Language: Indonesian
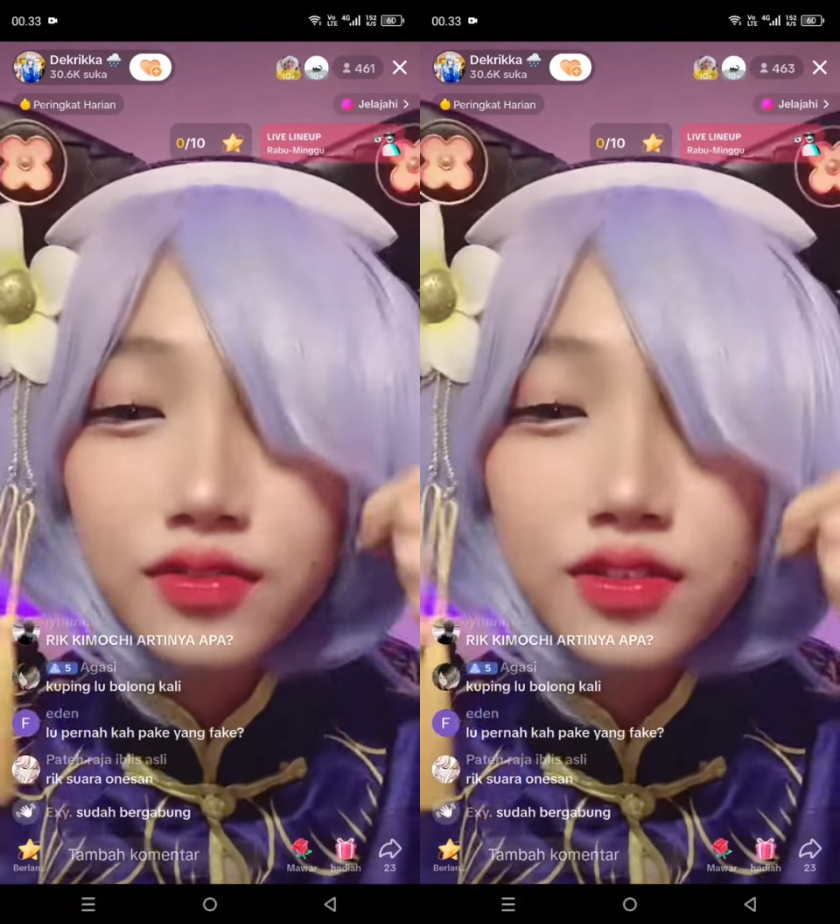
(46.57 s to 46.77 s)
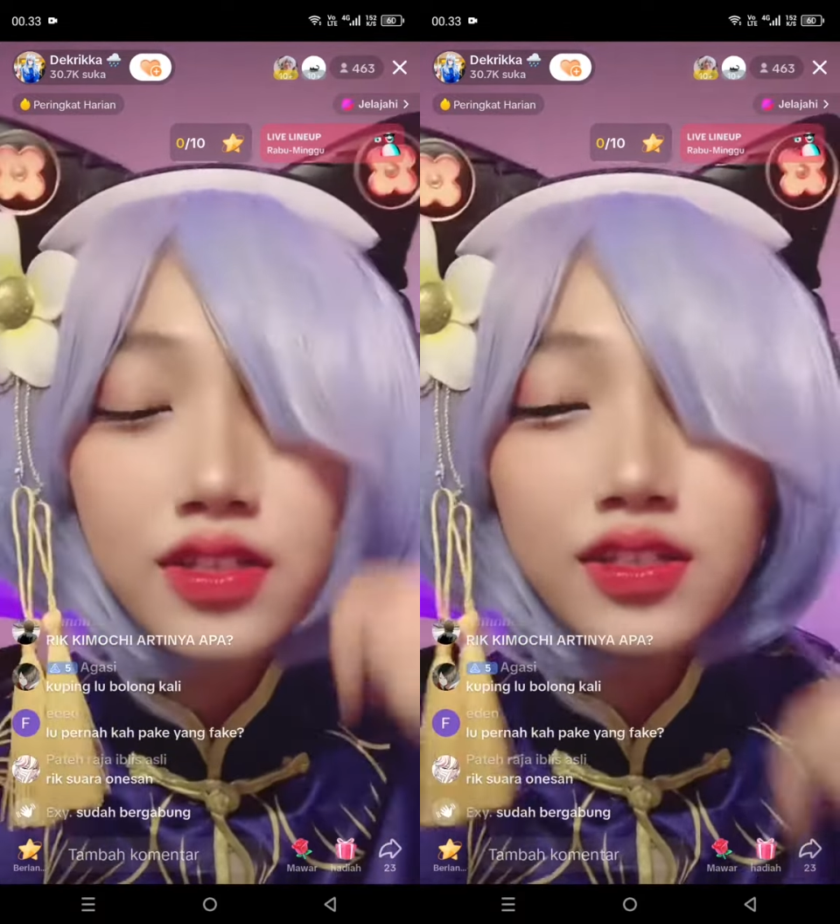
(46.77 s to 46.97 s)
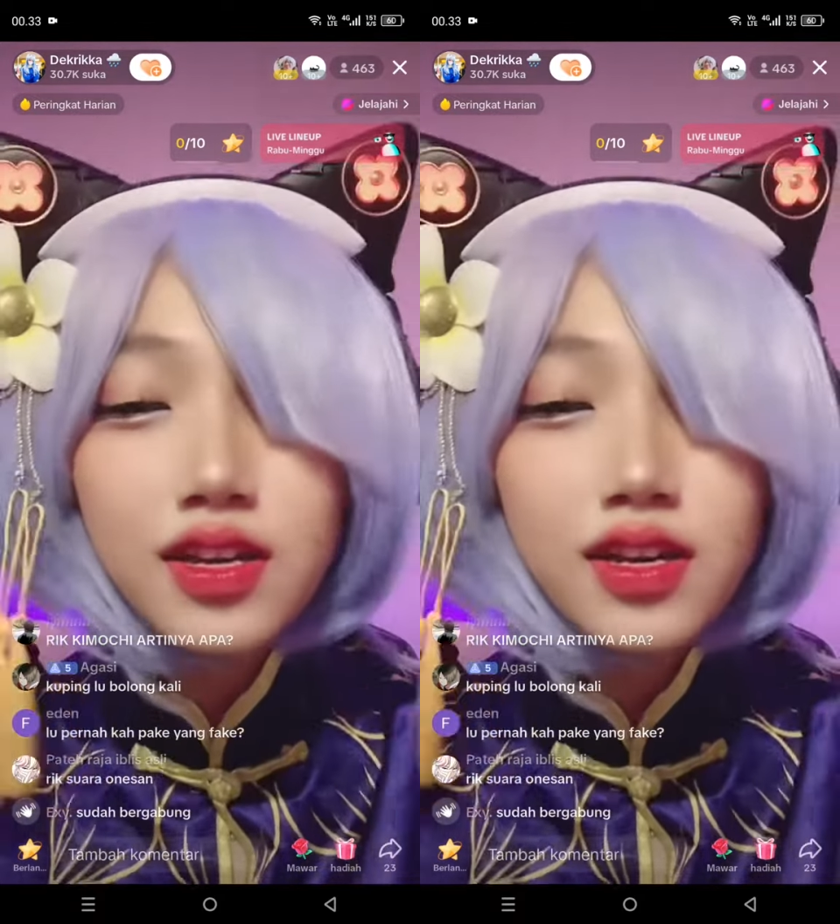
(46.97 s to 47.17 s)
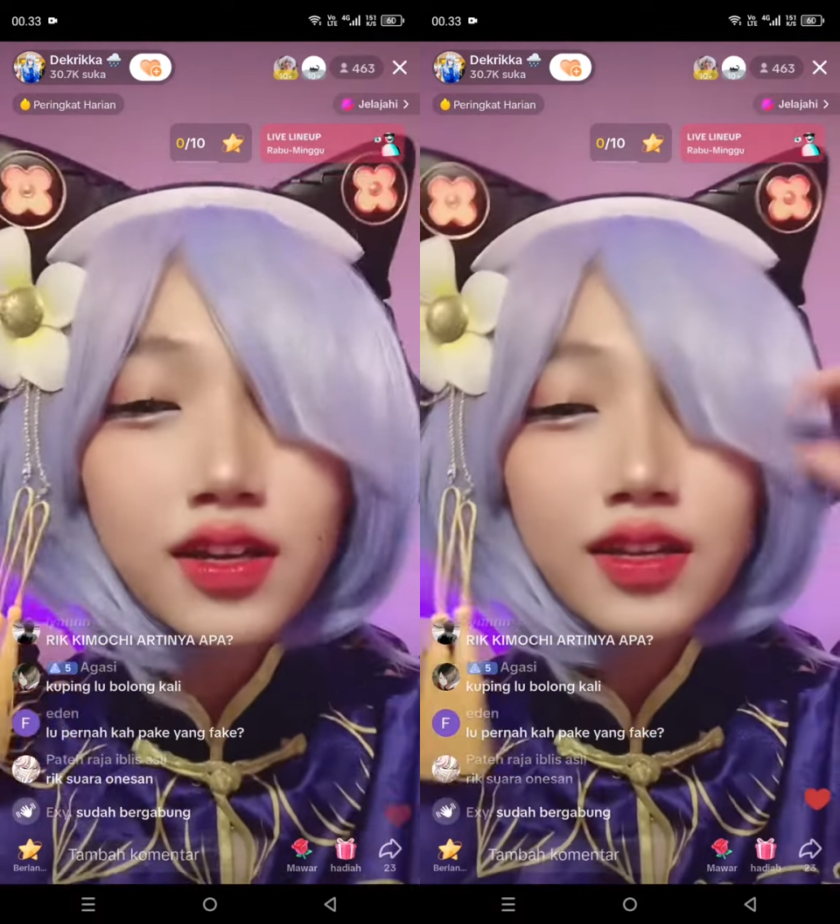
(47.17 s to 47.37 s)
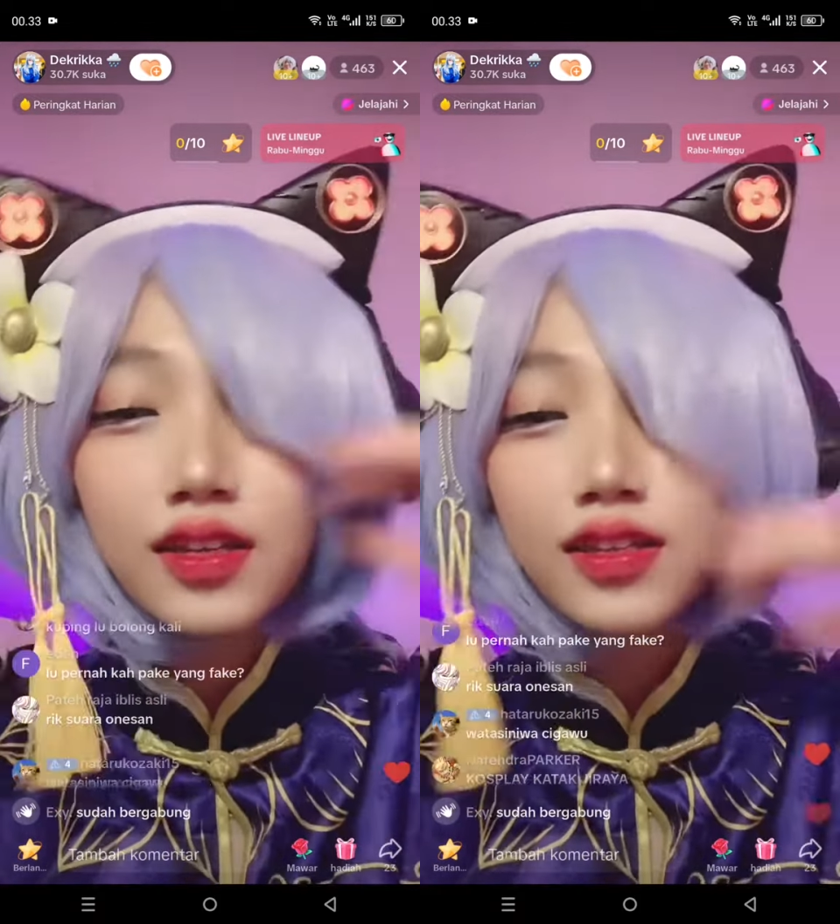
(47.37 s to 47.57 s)
jadi
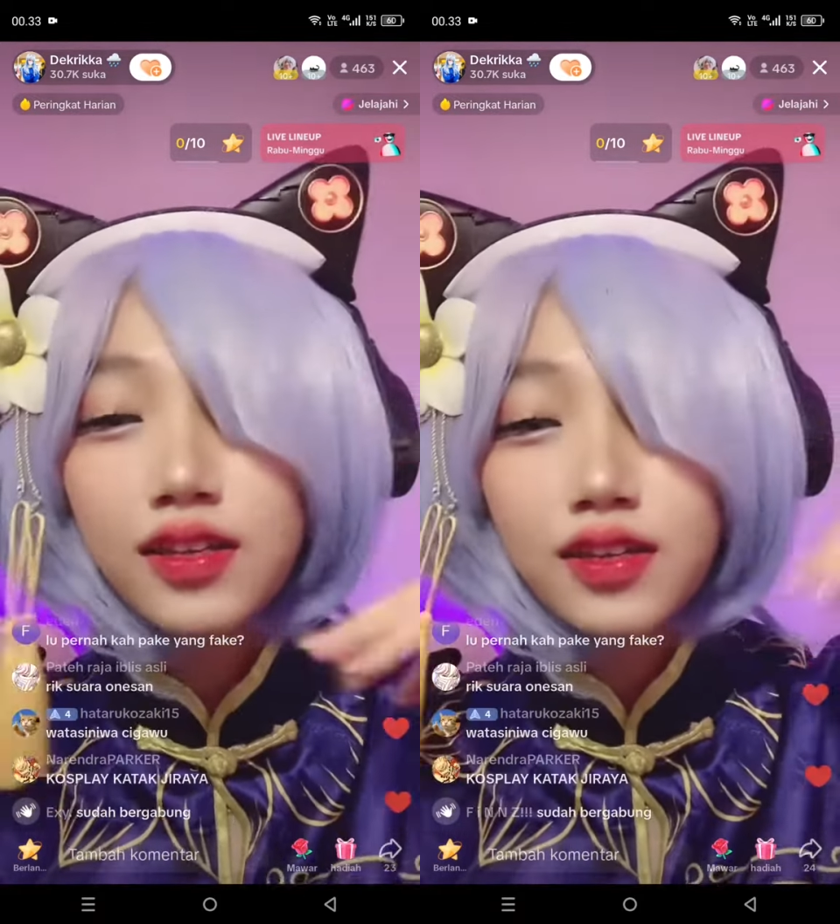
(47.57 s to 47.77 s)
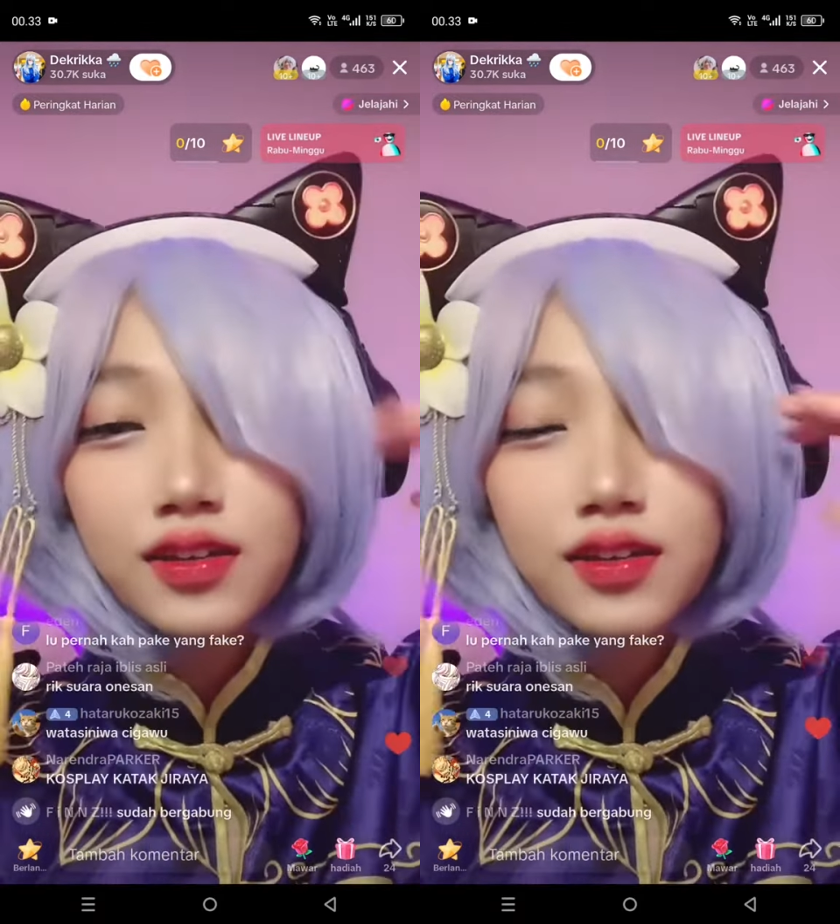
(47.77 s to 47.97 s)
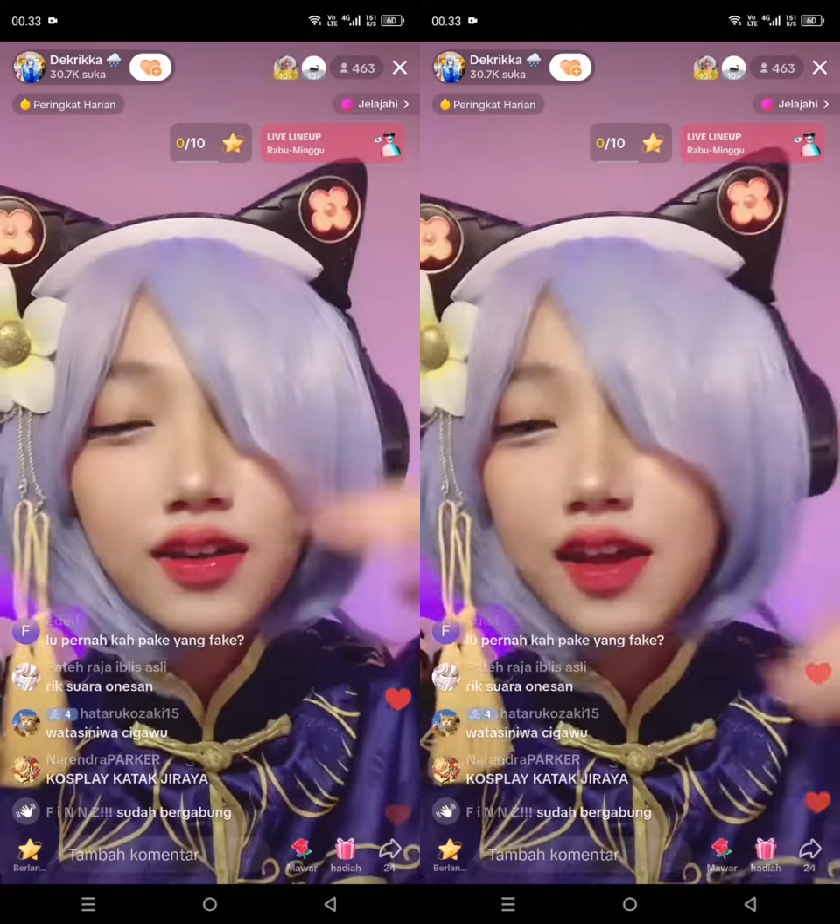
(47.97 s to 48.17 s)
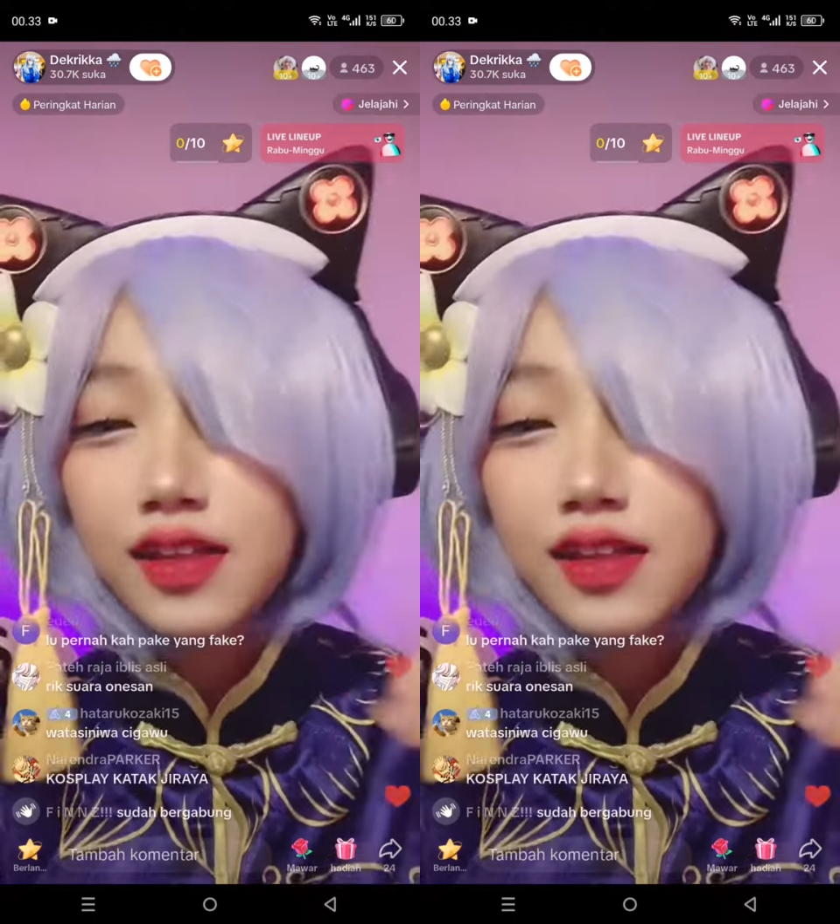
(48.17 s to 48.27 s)
jangan nanya nggak